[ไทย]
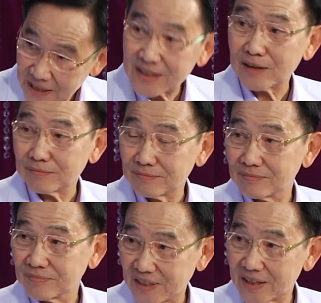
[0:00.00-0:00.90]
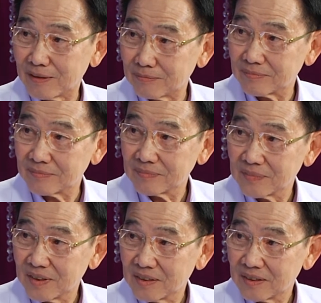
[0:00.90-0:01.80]
รมชาติใช่ครับนะ
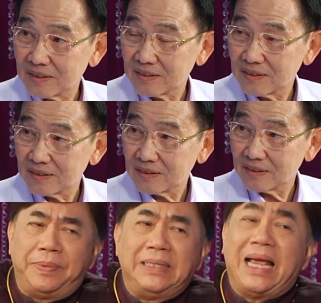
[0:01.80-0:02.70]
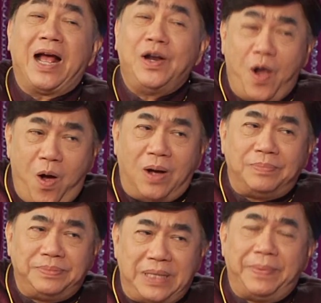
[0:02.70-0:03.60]
คะไม่ใช่นจากข้างนอก
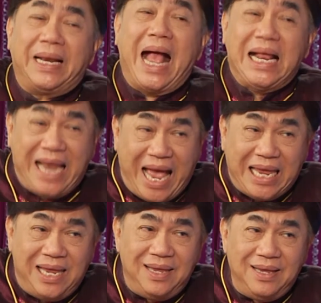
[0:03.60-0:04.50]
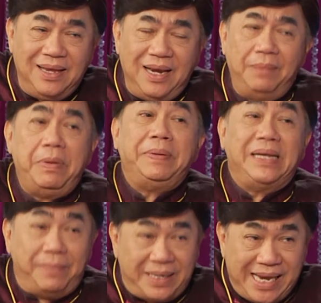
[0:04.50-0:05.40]
แต่เป็นข้างใน แล้วมันเป็น
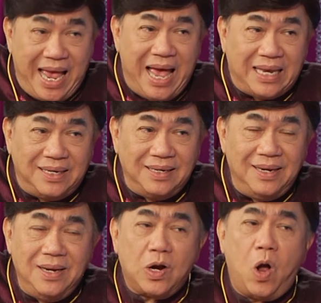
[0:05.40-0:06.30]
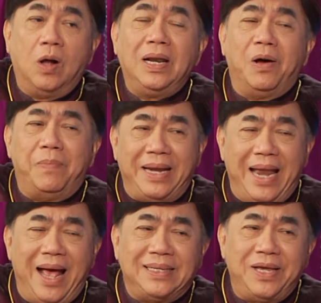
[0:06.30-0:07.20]
ธรรมชาติของเหล่าบรร
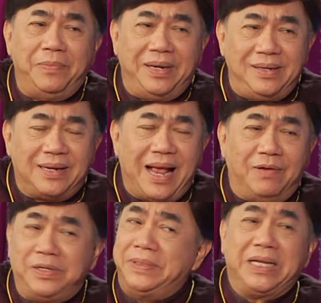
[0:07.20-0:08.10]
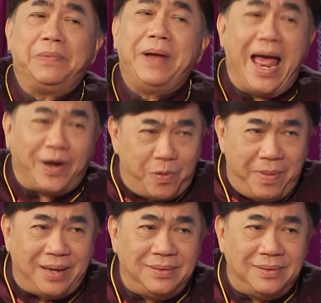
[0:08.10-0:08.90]
ดาเซลล์เม็ดเลือดขาวที่มันจะทำงานของมัน